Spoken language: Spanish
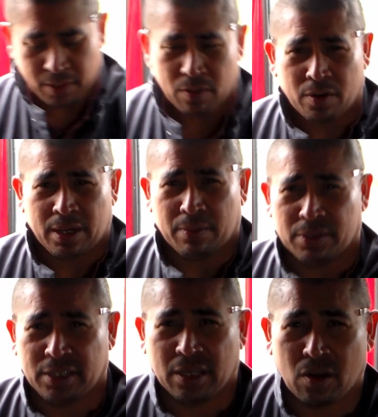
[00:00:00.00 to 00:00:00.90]
pero ahora les
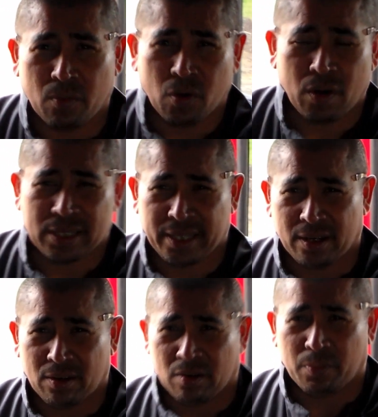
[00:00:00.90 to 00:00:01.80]
voy a enseñar cómo
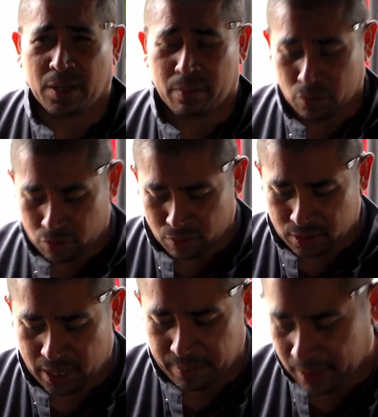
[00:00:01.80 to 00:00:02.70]
hacerlo no porque muchos
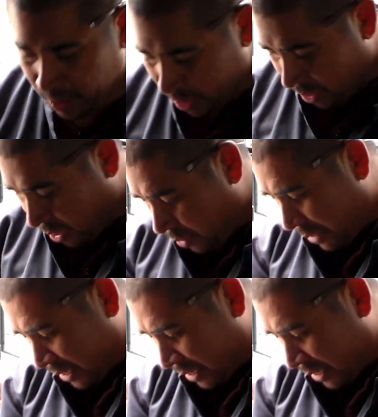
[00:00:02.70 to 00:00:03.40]
no saben y